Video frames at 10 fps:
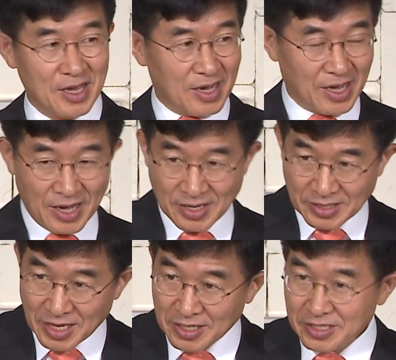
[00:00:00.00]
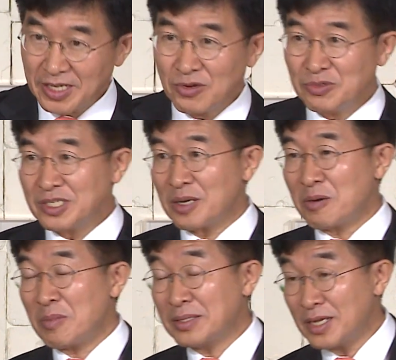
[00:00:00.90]
항상 새로운 사람을
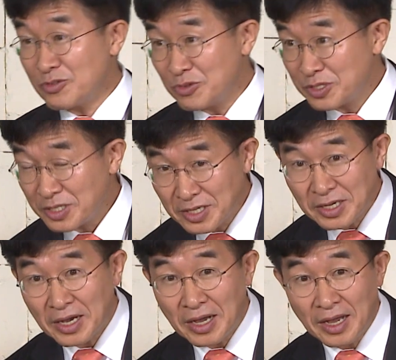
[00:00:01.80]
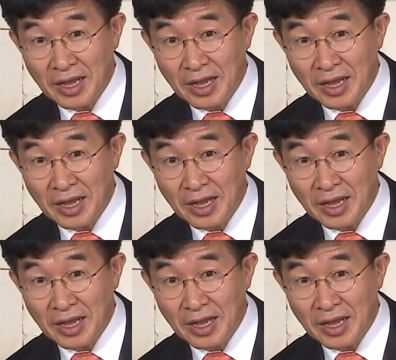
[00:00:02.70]
만날 수 있으니까